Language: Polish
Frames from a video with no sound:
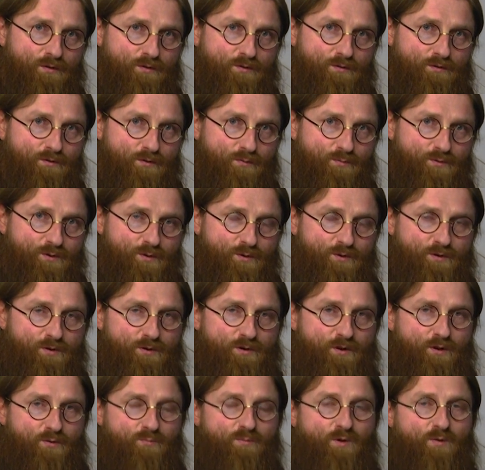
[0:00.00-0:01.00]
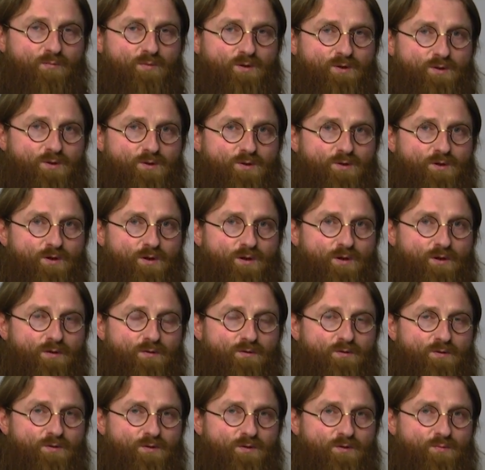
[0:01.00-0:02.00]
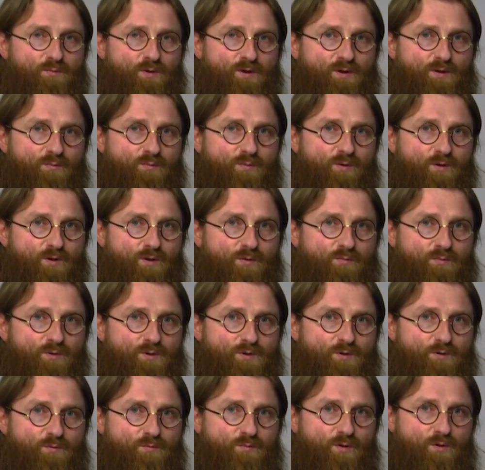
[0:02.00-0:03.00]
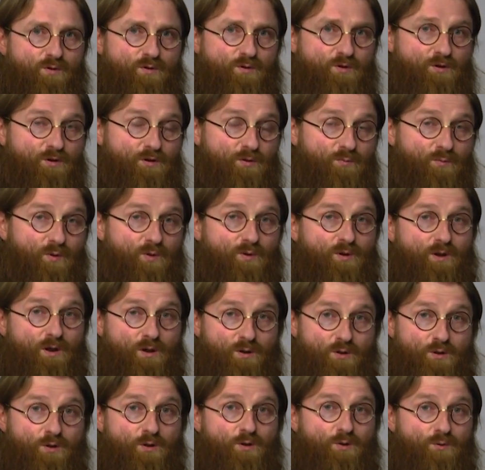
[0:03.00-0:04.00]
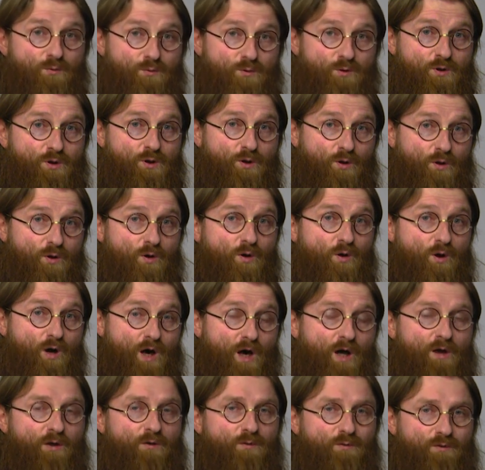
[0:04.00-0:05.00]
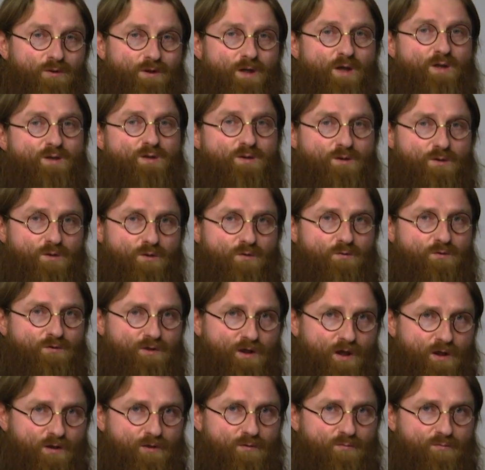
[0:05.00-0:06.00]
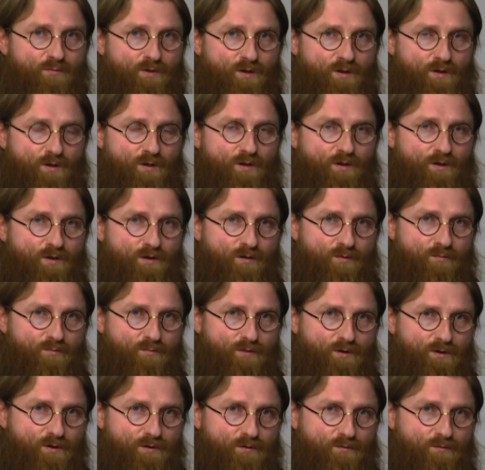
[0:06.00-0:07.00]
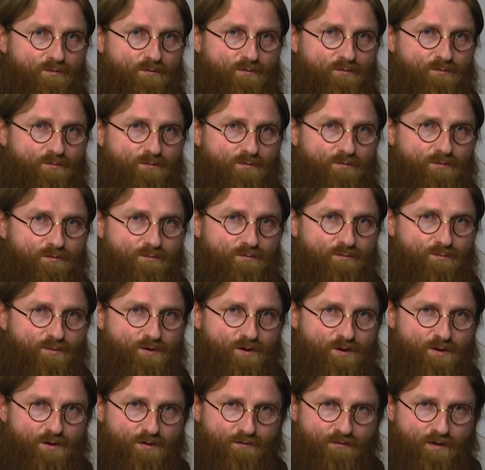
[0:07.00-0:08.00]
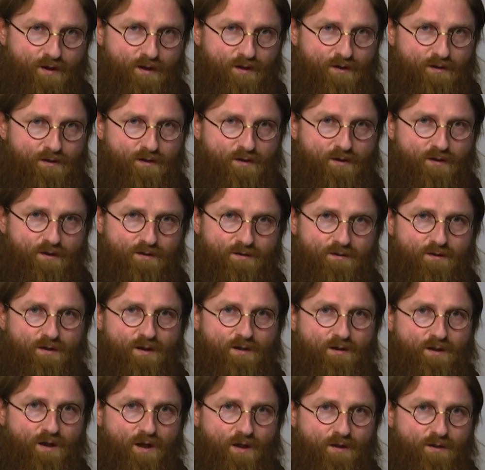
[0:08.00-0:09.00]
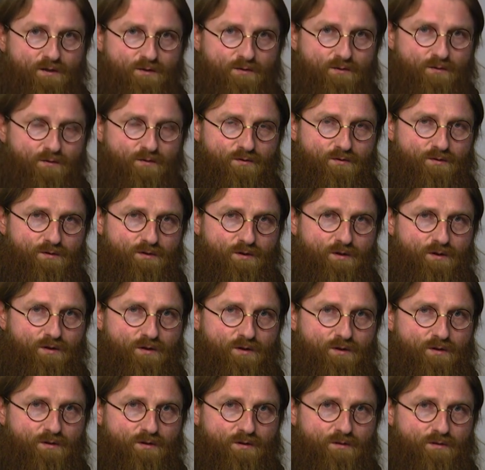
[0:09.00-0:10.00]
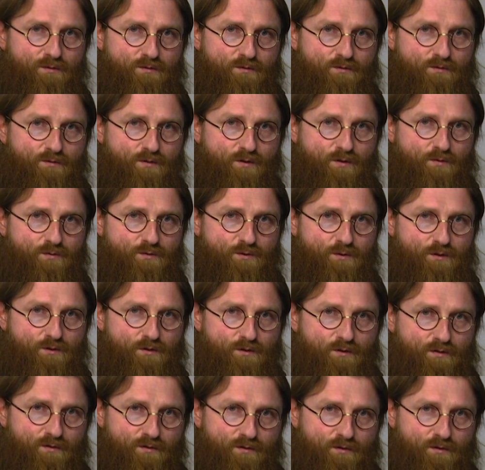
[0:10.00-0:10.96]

i że przyjdzie ten moment, że, że z Panem Bogiem będziemy mogli się spotkać. Ci, którzy Go kochają, tęsknią za Nim, będą przeżywali dies natalis, to dzień urodzin e,